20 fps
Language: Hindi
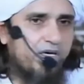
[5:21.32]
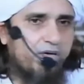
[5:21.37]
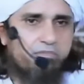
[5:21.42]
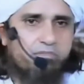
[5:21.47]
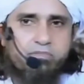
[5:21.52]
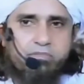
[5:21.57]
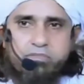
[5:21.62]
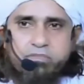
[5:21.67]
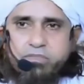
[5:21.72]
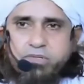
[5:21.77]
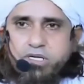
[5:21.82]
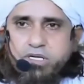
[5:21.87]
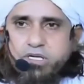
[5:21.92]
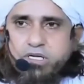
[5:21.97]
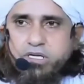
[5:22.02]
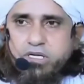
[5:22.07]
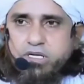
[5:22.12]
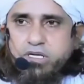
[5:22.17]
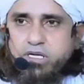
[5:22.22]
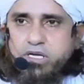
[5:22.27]
मरियम
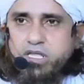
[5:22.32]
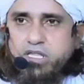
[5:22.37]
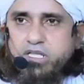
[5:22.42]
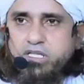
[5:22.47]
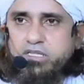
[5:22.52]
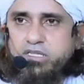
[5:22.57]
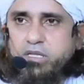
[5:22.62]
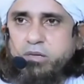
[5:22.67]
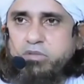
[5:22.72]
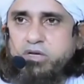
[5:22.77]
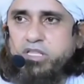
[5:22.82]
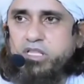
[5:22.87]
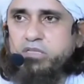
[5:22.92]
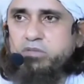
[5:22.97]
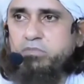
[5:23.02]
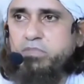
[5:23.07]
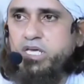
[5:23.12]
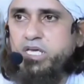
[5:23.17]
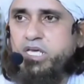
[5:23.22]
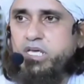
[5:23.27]
इदिन
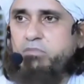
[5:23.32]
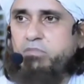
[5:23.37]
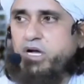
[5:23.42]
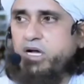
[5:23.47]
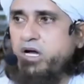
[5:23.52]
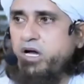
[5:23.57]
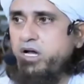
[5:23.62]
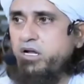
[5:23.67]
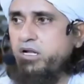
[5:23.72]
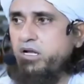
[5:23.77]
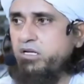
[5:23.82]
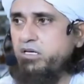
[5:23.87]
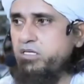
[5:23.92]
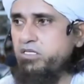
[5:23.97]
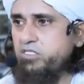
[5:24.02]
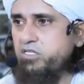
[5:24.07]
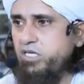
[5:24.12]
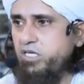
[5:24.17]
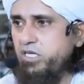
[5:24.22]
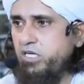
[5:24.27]
तबदत भी मकान
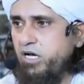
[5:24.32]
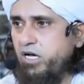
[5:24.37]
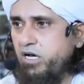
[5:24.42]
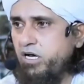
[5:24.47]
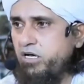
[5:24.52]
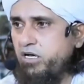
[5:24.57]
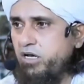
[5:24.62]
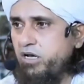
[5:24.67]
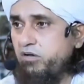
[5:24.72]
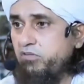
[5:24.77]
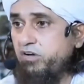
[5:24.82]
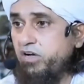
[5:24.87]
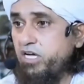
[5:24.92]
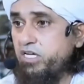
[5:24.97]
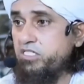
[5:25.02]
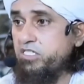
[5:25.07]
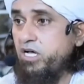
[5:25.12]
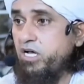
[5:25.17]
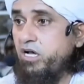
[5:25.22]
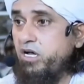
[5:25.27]
कसिया
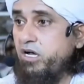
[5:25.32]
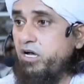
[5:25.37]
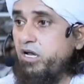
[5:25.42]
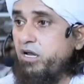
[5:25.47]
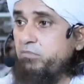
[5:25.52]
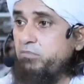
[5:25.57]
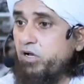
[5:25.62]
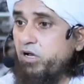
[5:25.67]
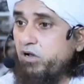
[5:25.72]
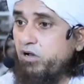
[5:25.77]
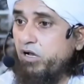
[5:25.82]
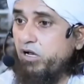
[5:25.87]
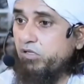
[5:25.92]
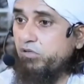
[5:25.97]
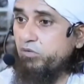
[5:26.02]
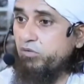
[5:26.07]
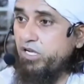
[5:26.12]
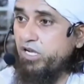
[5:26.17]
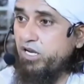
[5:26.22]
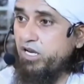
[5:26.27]
फ़ाजा अहल
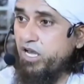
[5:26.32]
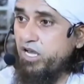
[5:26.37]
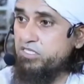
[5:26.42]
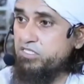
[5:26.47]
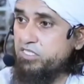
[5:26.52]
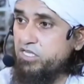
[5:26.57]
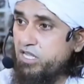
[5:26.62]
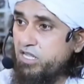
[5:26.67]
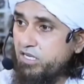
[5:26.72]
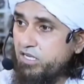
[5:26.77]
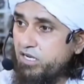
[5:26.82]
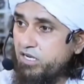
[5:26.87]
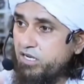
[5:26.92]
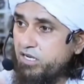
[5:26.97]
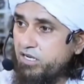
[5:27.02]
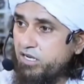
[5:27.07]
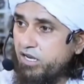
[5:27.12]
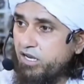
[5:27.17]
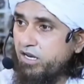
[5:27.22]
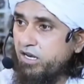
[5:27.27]
मखाद इला जिद
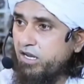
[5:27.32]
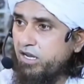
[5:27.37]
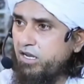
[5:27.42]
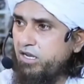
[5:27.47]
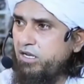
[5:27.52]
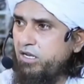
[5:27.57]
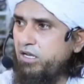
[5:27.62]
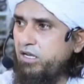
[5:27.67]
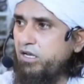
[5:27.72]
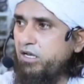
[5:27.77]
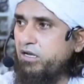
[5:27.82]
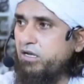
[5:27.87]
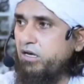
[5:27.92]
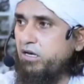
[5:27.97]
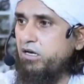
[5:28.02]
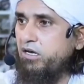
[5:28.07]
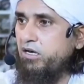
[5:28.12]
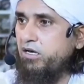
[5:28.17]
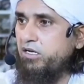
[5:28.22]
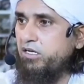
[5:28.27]
नखला
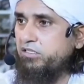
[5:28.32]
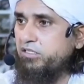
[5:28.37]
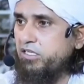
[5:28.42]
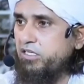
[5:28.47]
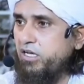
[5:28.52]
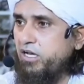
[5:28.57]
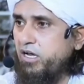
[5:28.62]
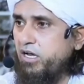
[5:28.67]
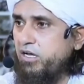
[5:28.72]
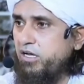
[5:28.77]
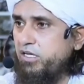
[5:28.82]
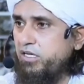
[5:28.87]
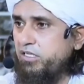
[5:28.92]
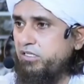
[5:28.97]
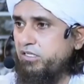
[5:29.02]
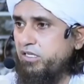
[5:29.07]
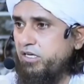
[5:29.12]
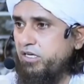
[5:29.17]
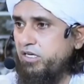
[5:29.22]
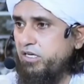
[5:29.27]
قالت या लई
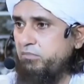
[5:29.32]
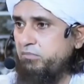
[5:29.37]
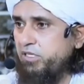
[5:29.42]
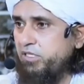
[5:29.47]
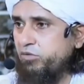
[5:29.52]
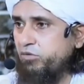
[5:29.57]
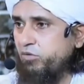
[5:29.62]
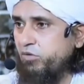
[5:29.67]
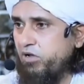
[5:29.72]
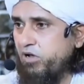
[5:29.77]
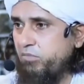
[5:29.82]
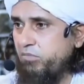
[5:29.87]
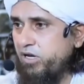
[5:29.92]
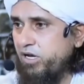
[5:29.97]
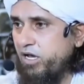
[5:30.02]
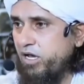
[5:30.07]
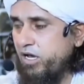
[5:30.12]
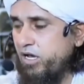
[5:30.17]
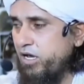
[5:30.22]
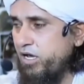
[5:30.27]
तनी मित्तु
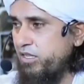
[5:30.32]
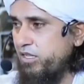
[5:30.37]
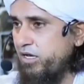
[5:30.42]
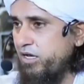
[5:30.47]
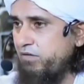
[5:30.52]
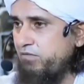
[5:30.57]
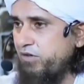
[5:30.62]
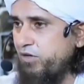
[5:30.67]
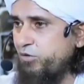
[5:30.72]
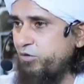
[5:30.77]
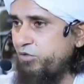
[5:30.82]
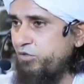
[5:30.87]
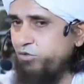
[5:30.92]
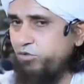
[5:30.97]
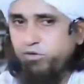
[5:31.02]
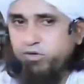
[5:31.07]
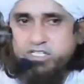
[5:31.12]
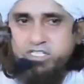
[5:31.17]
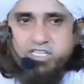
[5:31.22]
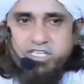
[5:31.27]
कबल हादा वकुन
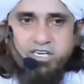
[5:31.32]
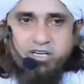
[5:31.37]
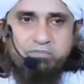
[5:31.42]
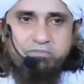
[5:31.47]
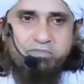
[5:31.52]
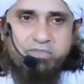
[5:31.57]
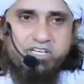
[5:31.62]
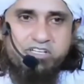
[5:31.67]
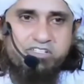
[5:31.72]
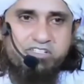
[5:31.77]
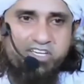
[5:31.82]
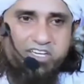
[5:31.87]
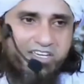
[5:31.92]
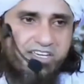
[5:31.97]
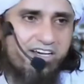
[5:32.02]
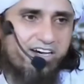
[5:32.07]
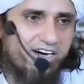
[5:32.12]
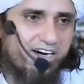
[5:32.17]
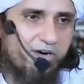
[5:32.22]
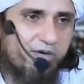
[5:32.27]
तो नसीम
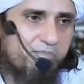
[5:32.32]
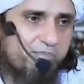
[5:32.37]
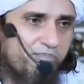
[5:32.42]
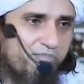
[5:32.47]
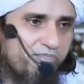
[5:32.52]
मनसिया